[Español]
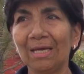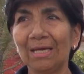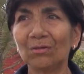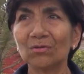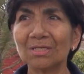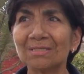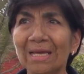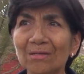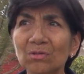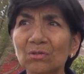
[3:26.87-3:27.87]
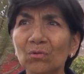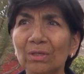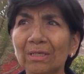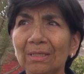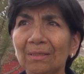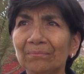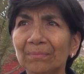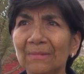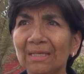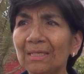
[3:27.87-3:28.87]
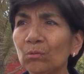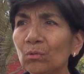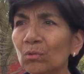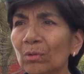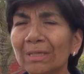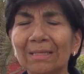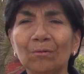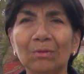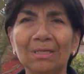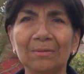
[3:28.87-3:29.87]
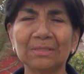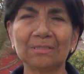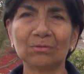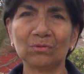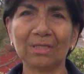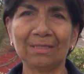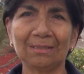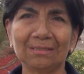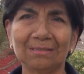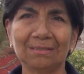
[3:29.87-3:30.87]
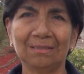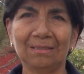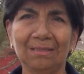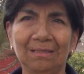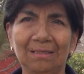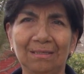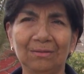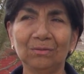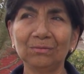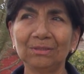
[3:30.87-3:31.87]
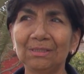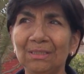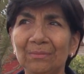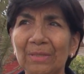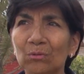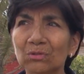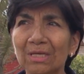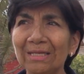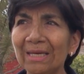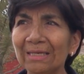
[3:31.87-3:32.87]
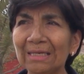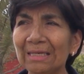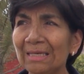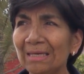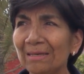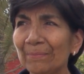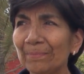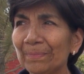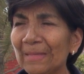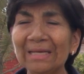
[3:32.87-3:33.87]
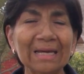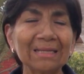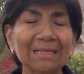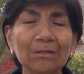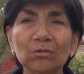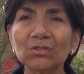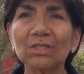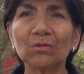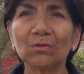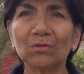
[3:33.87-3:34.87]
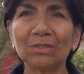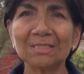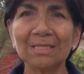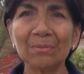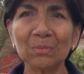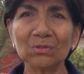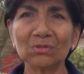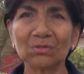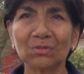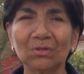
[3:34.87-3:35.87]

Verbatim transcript: Entonces, eso es lo que inculco en cada uno de mis estudiantes. ¿no? Y, me gustaría que en cada rinconcito donde estemos,